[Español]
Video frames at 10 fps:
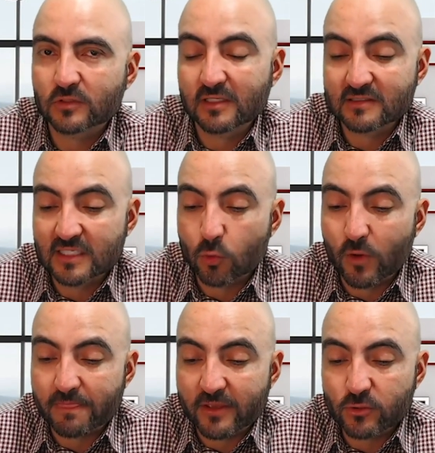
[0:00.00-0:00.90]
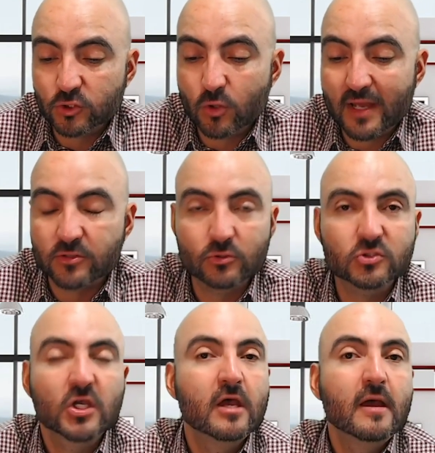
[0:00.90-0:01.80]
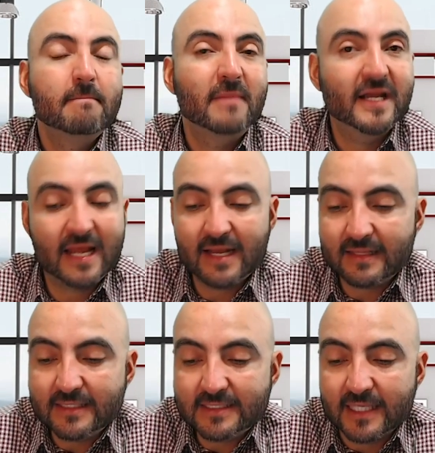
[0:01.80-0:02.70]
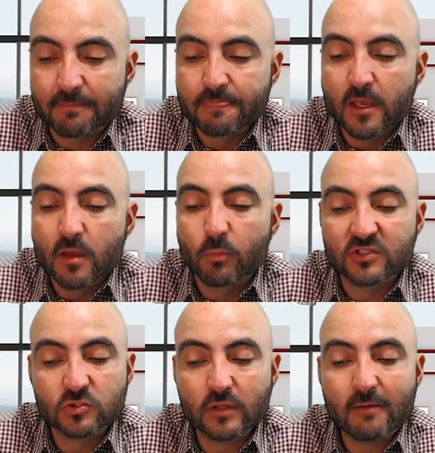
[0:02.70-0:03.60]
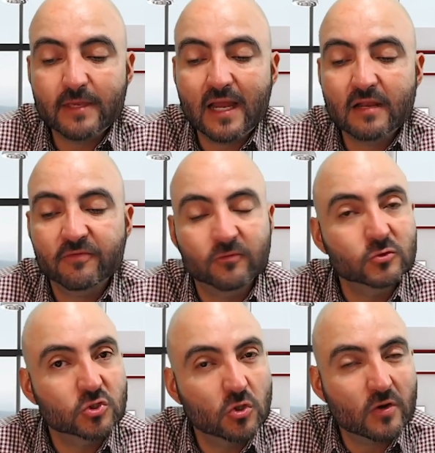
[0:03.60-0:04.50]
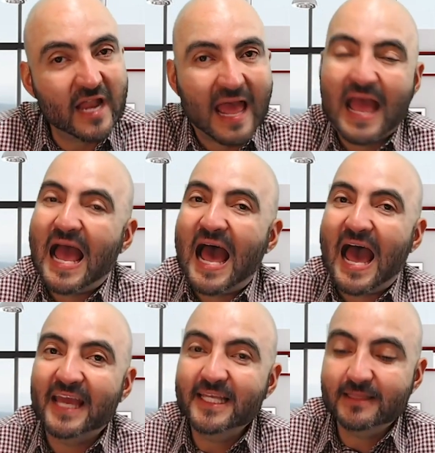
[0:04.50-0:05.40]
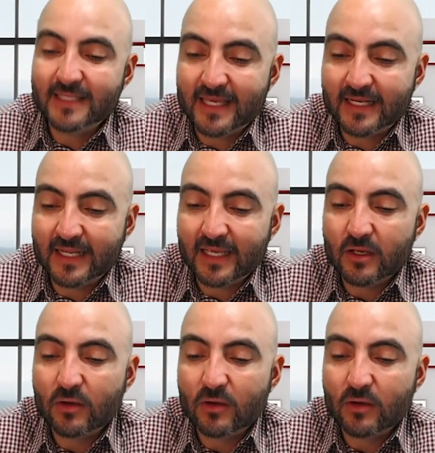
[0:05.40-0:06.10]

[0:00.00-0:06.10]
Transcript: tiene 58 años, Mariana dice, pues todavía le funciona, ahí tiene